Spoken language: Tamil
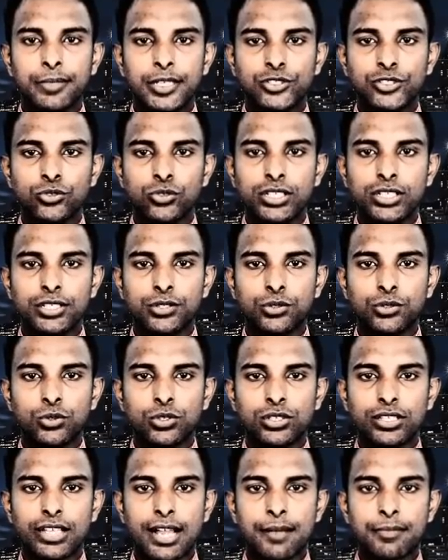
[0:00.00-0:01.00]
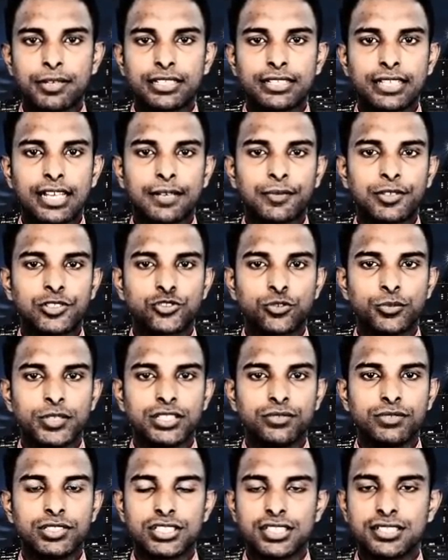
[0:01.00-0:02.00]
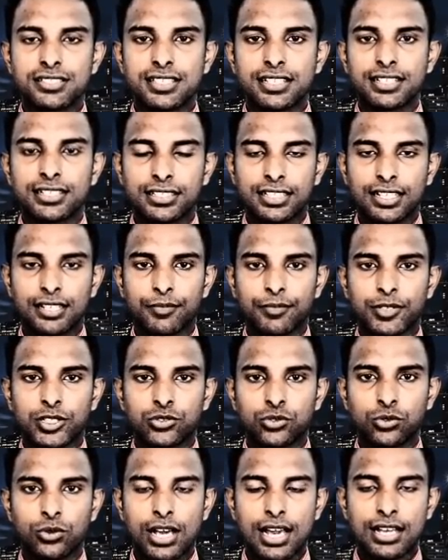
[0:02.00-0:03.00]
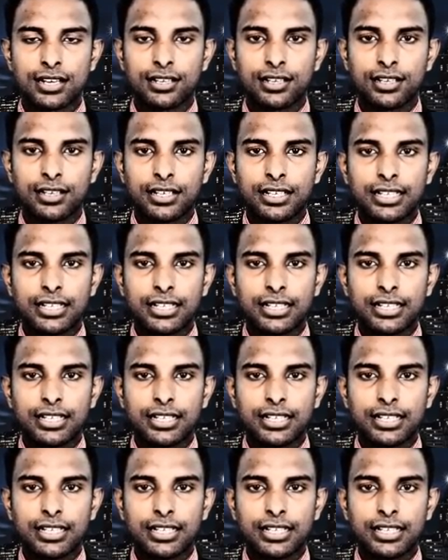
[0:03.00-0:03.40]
பெட்ரோலிய கூட்டுத்தாபன தலைவர் சுமித் விஜயசிங்க தெரிவித்துள்ளார்